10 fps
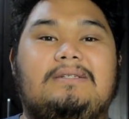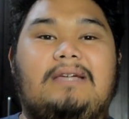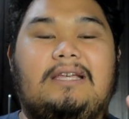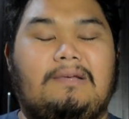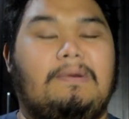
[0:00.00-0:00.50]

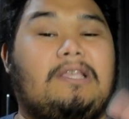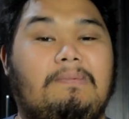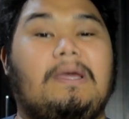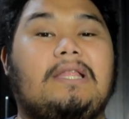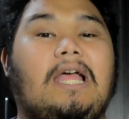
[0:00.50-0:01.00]
eh
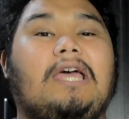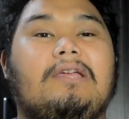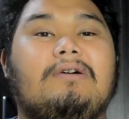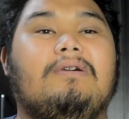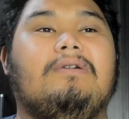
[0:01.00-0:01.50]
sabay-sabay
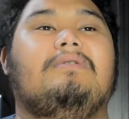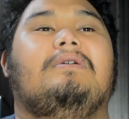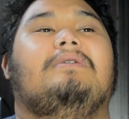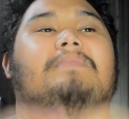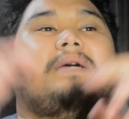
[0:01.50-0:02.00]
tayo
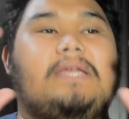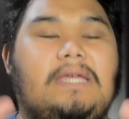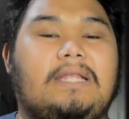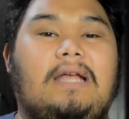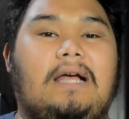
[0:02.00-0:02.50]

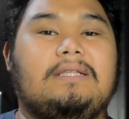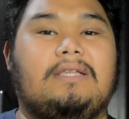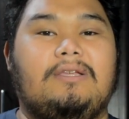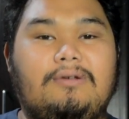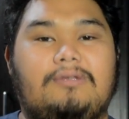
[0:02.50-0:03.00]
makikita
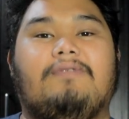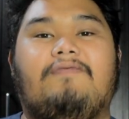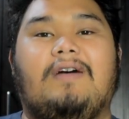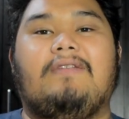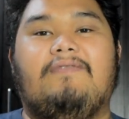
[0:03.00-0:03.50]
sa YouTube
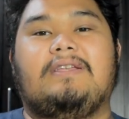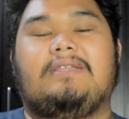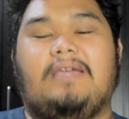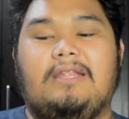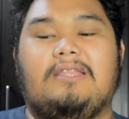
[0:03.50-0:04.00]
Fan
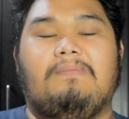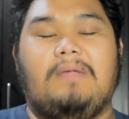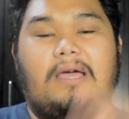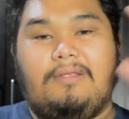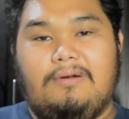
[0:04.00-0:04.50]
Fest sa
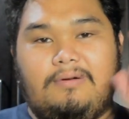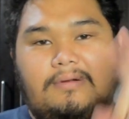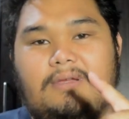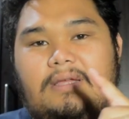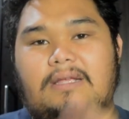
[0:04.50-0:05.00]
Entablado.
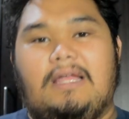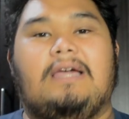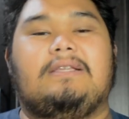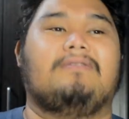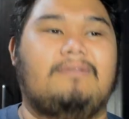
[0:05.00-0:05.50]

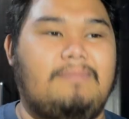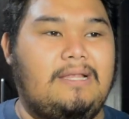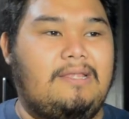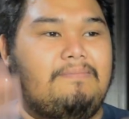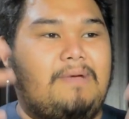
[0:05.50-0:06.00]
Guys, kung
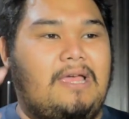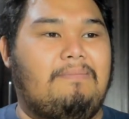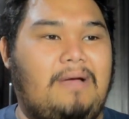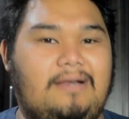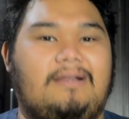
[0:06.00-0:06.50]
may team pa
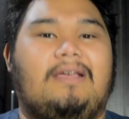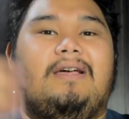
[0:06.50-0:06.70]
yaman,